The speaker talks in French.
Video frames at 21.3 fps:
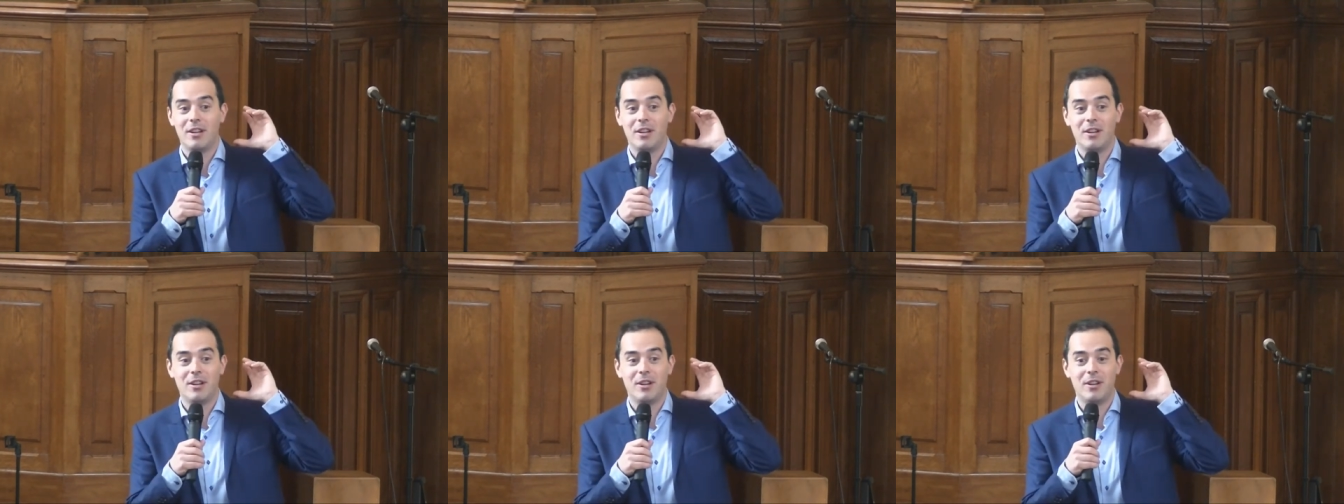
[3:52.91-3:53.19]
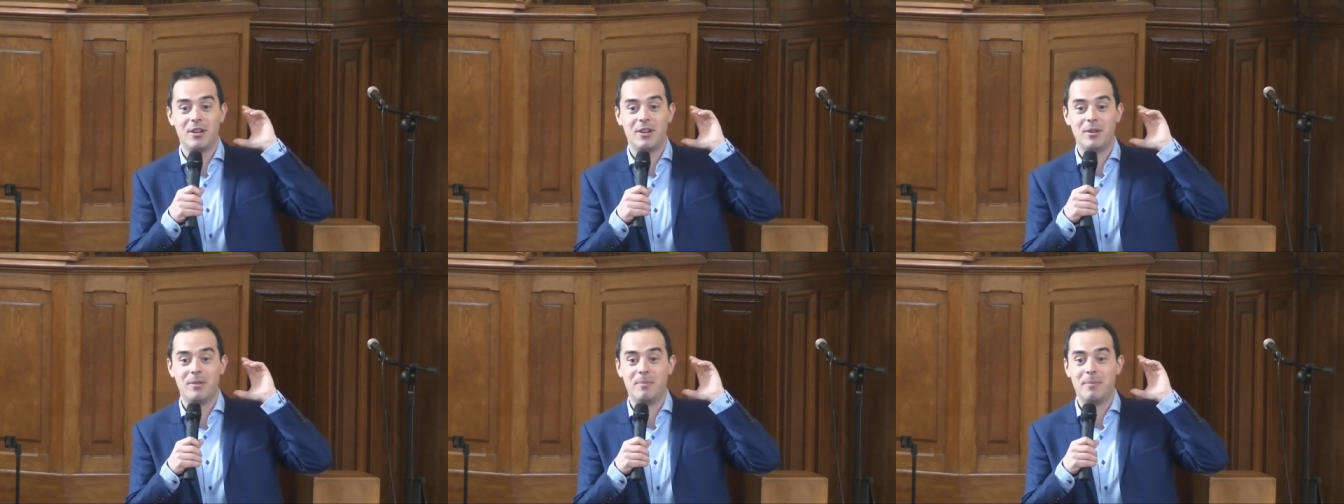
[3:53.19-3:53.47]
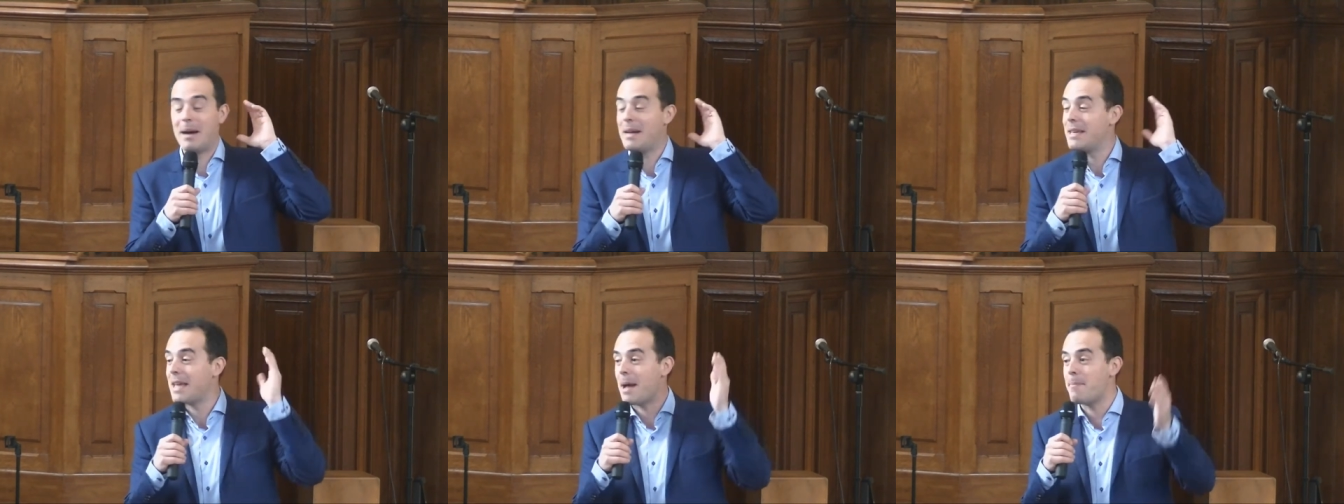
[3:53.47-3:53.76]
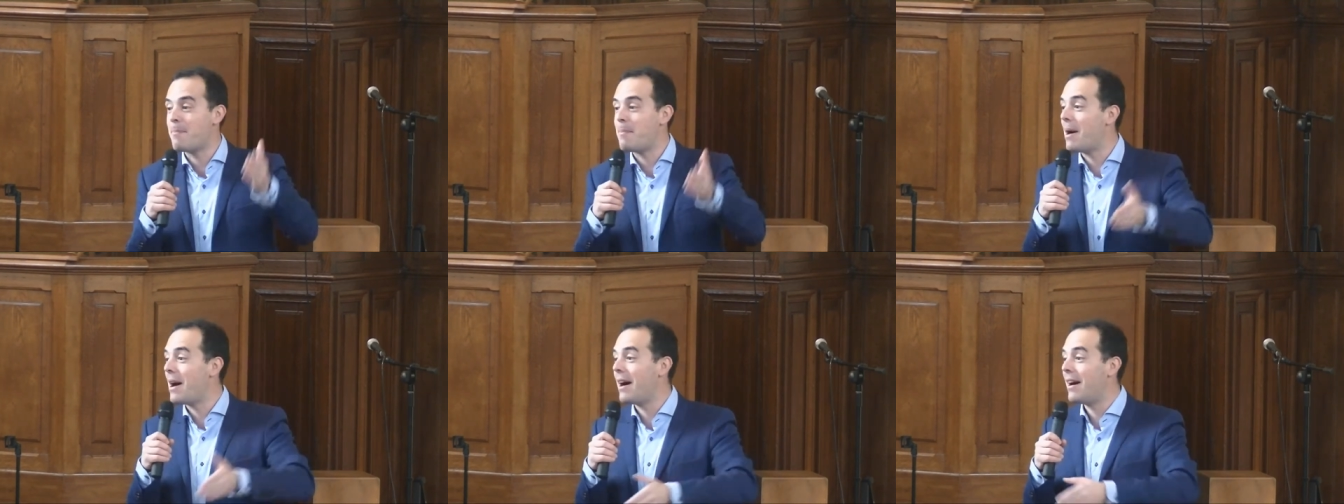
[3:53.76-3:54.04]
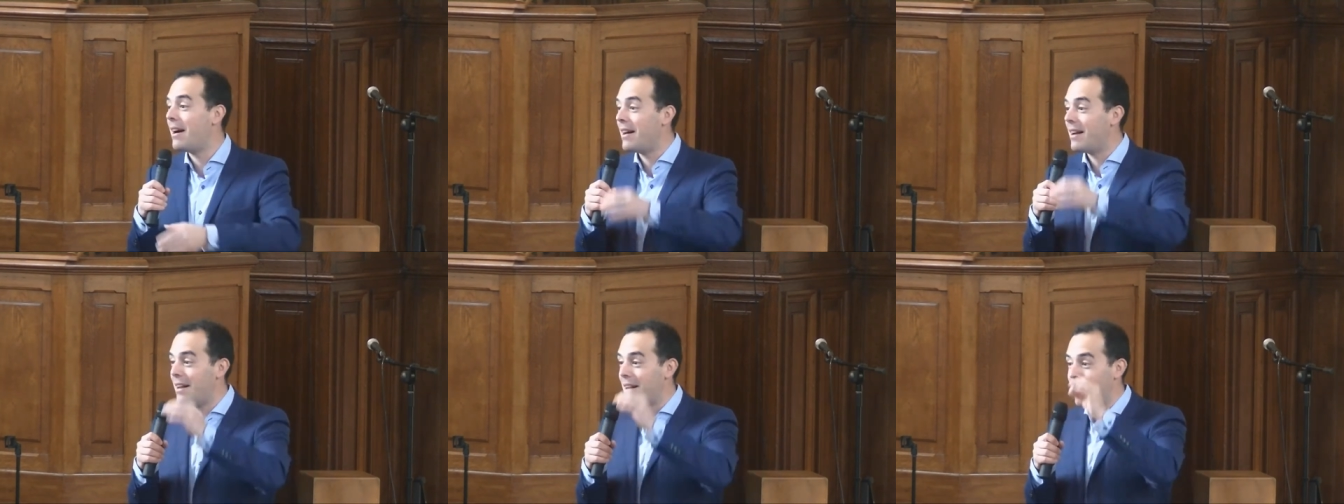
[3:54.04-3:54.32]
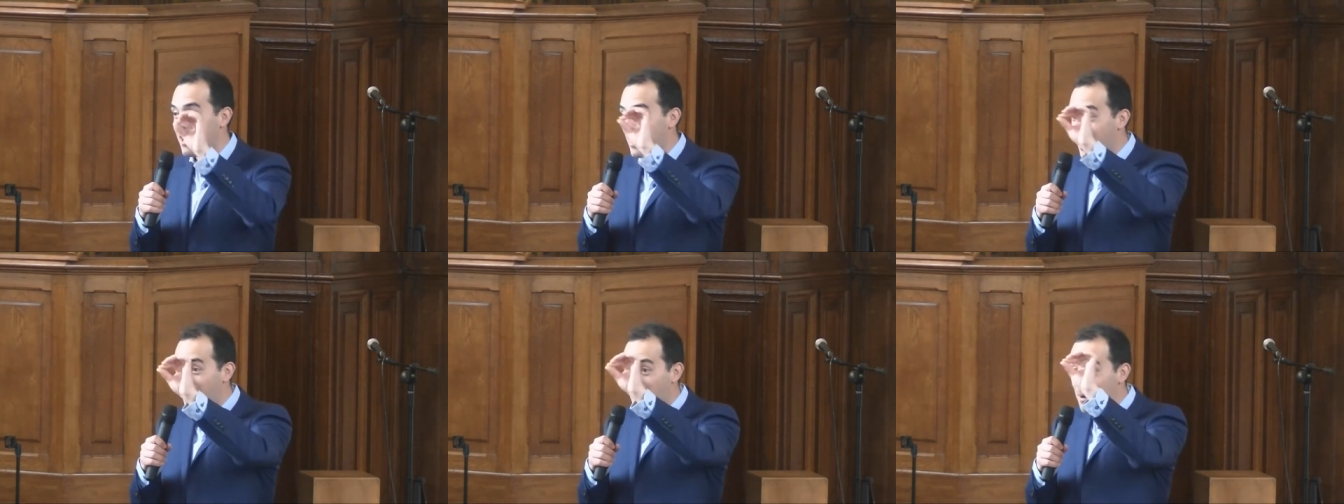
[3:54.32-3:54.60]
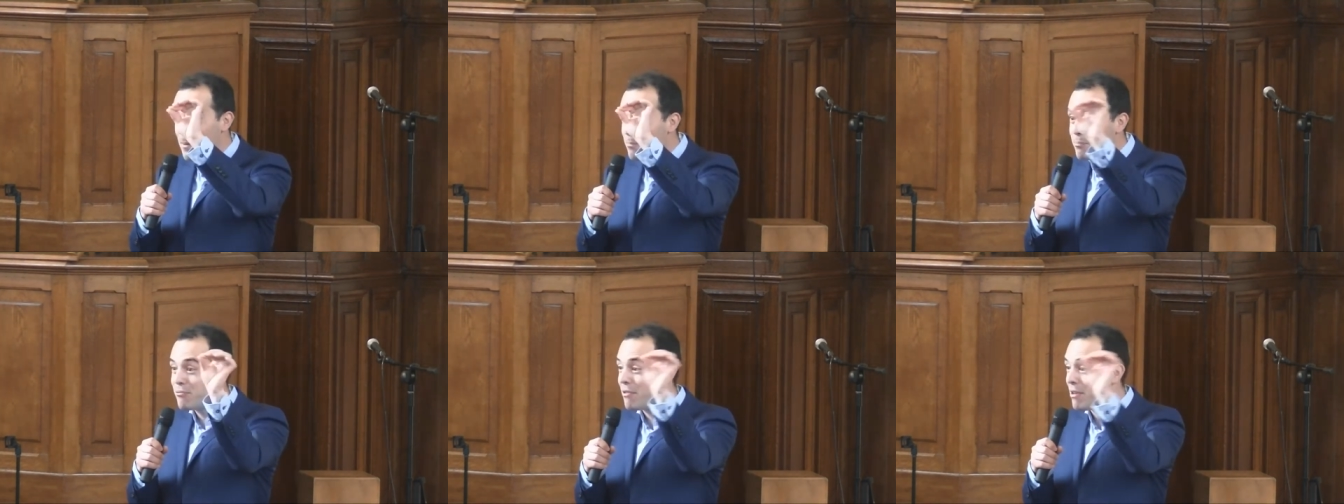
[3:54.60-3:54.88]
euh, bah, il n'y a pas
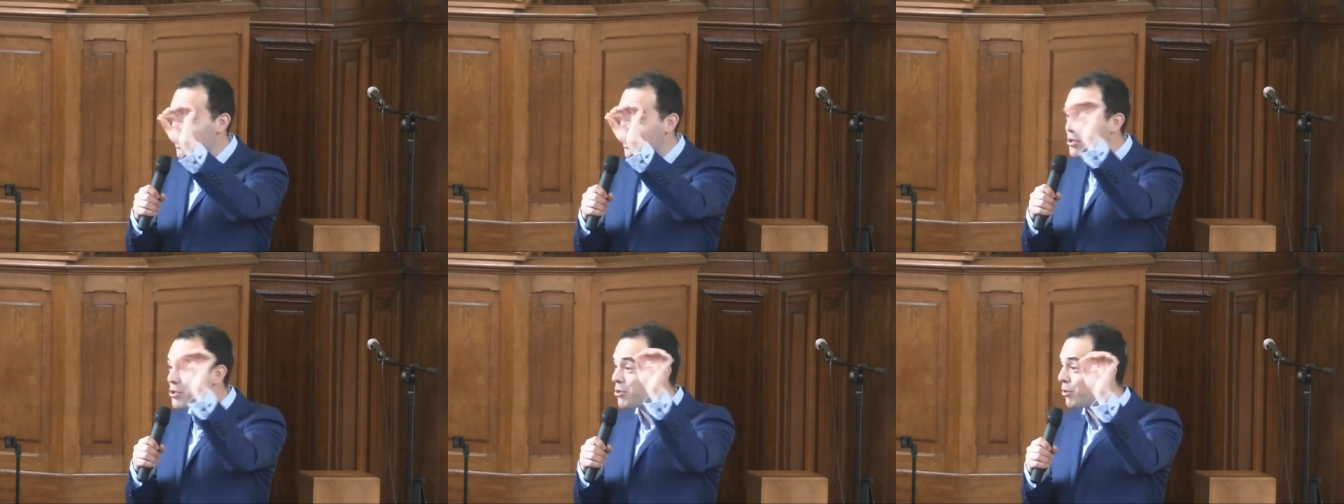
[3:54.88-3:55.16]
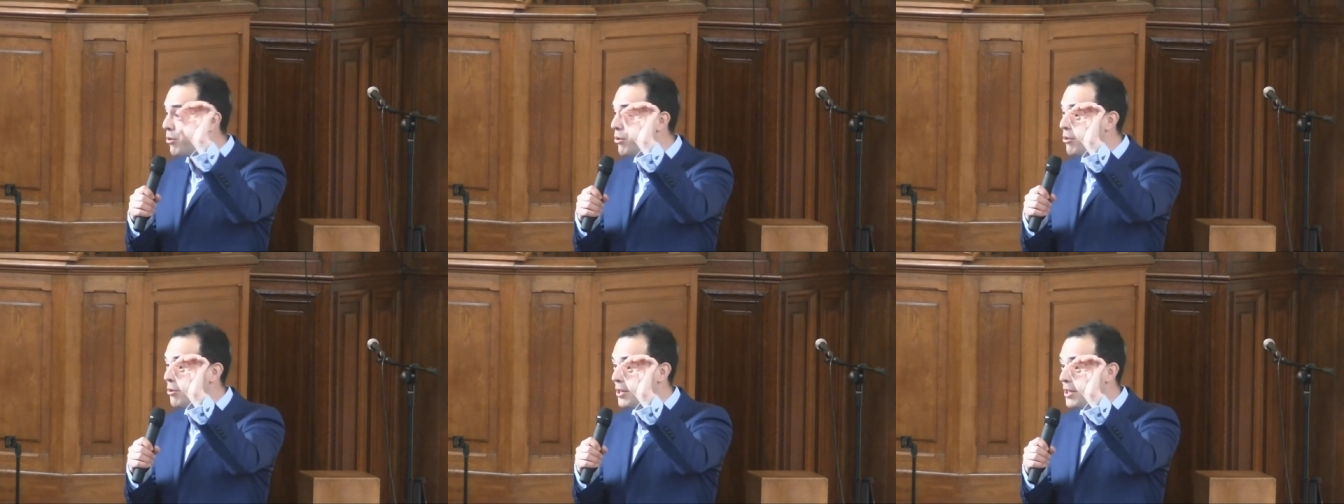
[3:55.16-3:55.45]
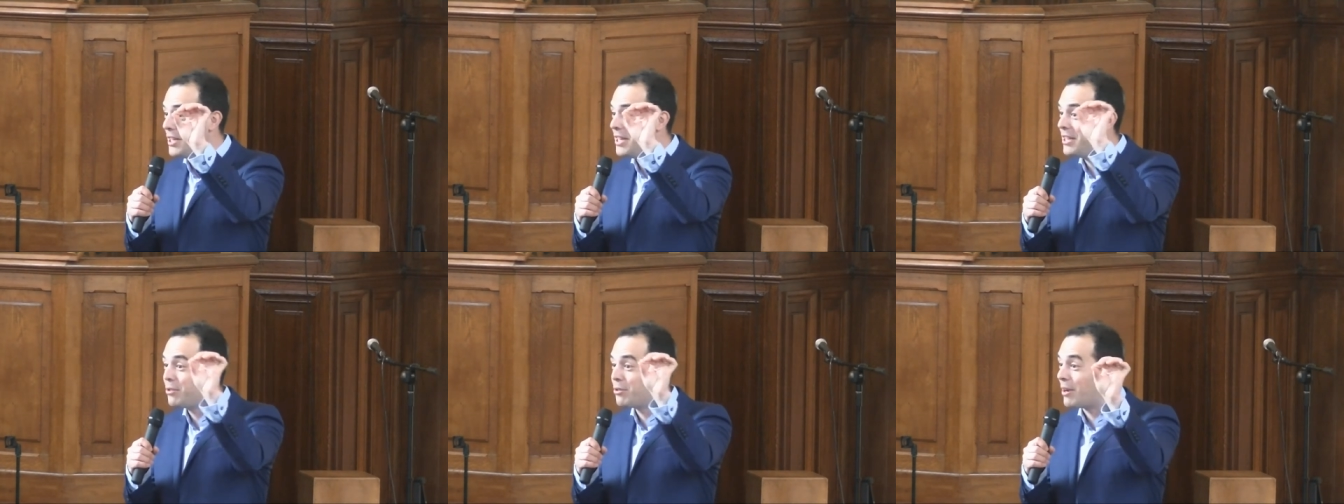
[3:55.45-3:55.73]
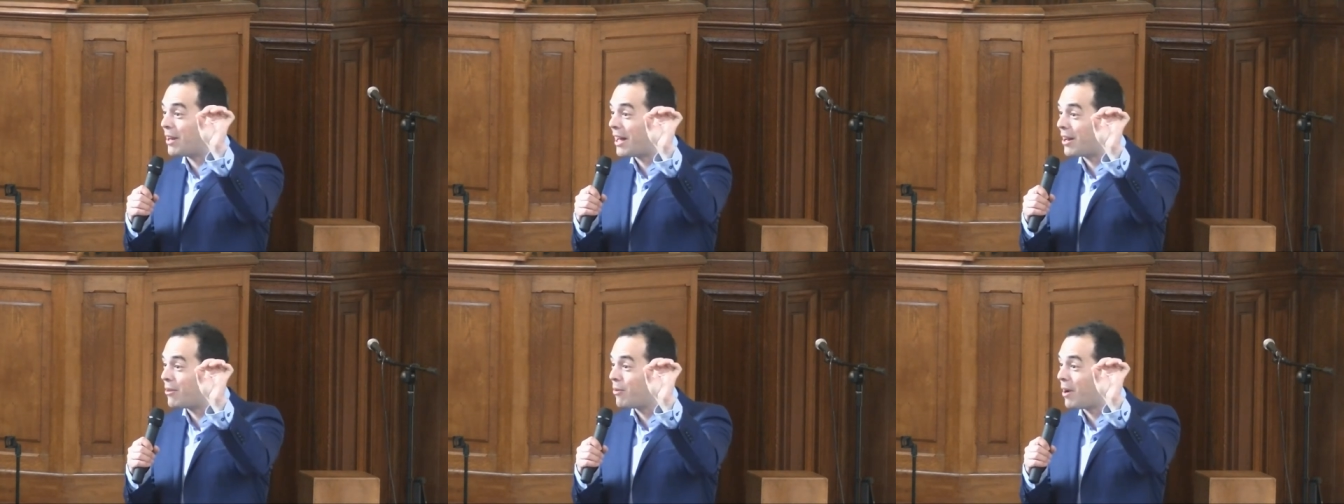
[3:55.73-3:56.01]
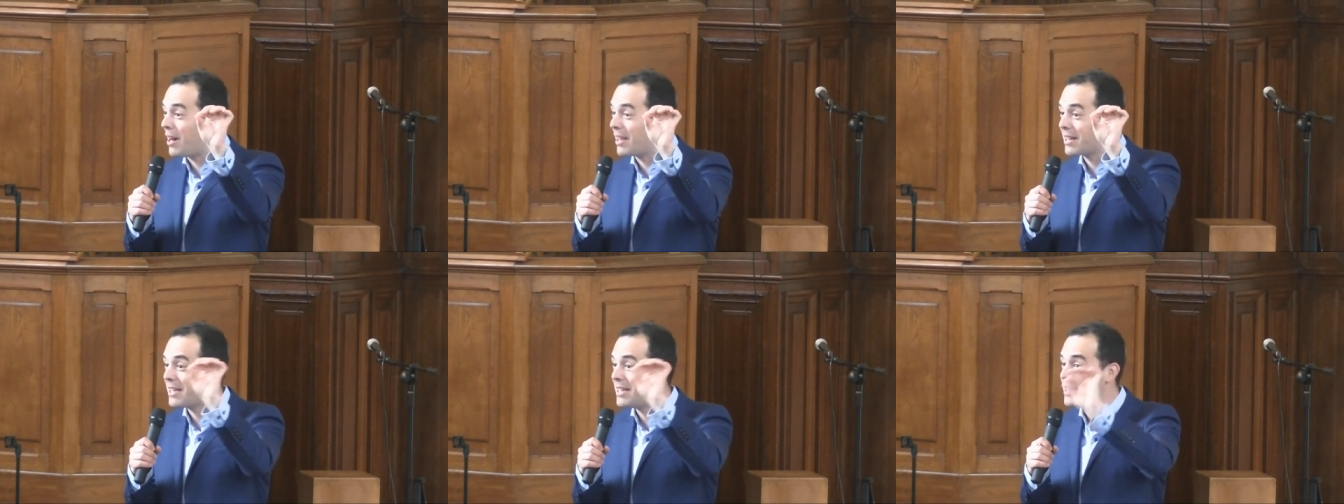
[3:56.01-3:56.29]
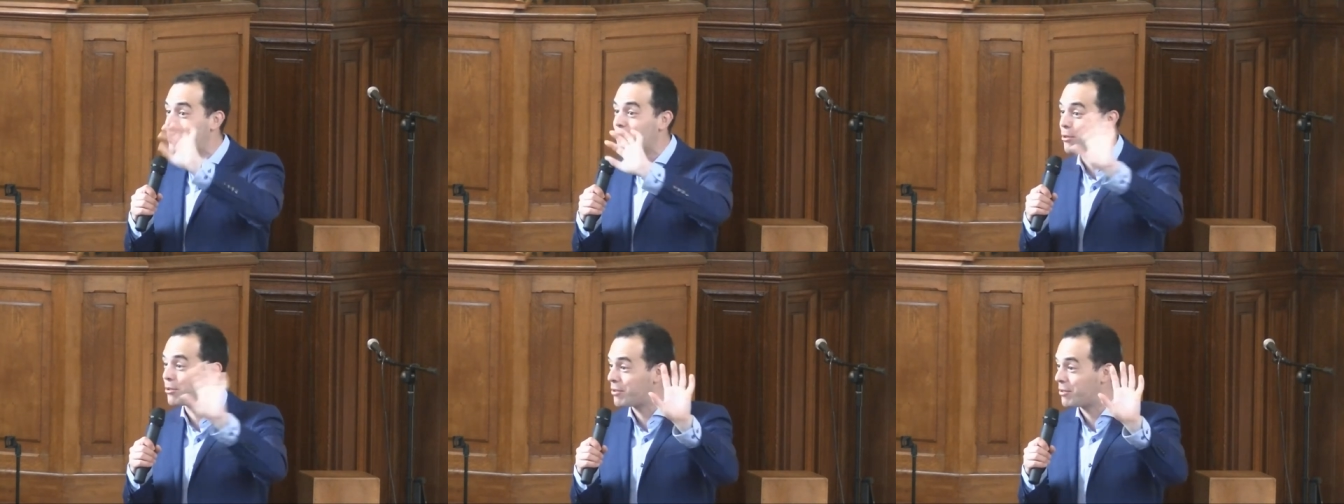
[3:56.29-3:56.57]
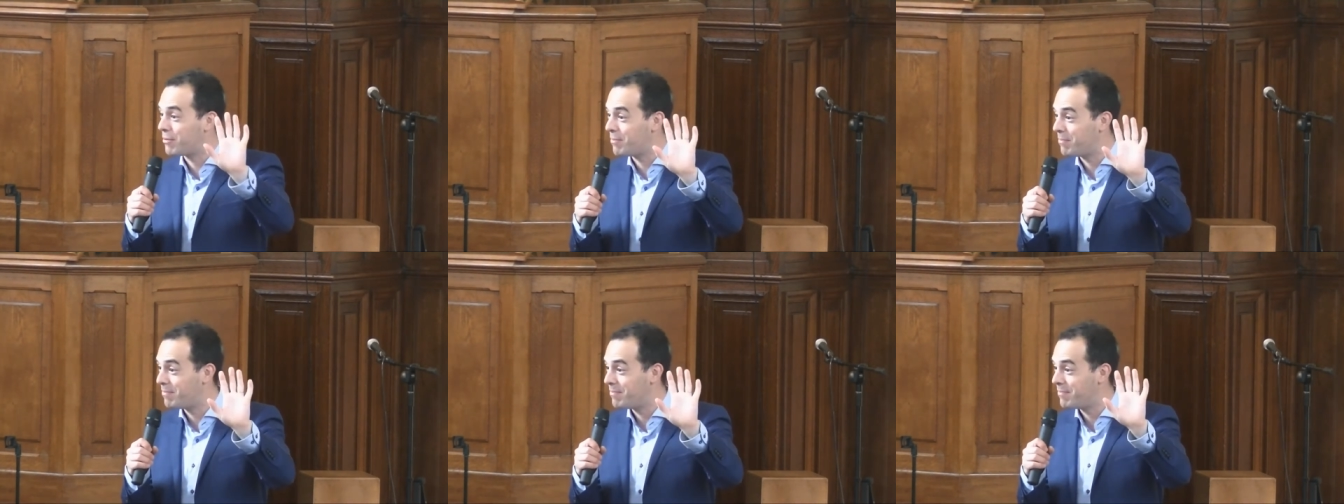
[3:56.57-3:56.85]
un point sur le i de la loi qui
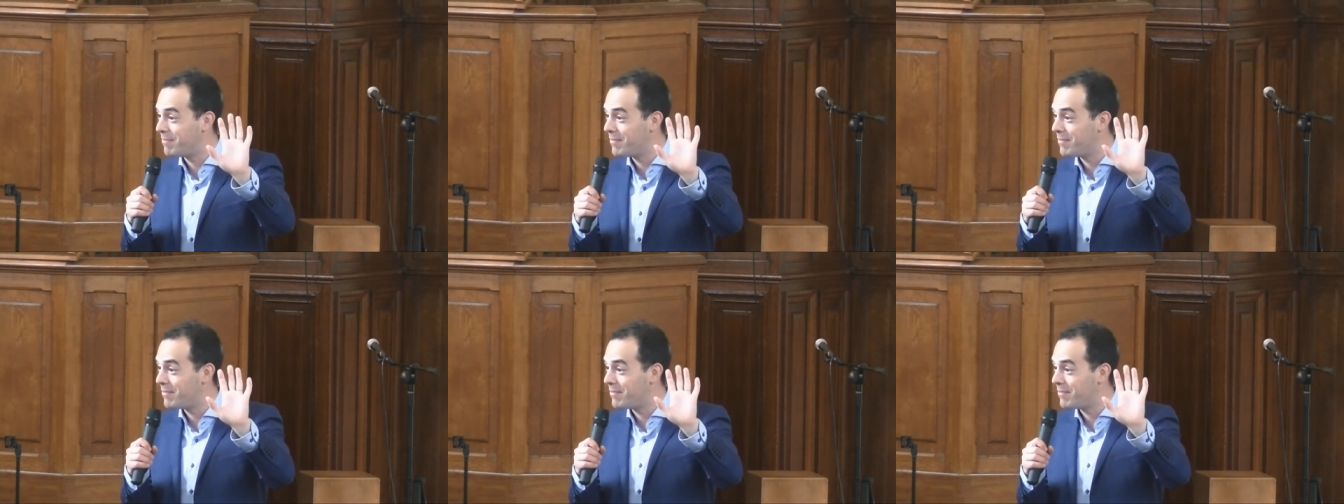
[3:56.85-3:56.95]
saute.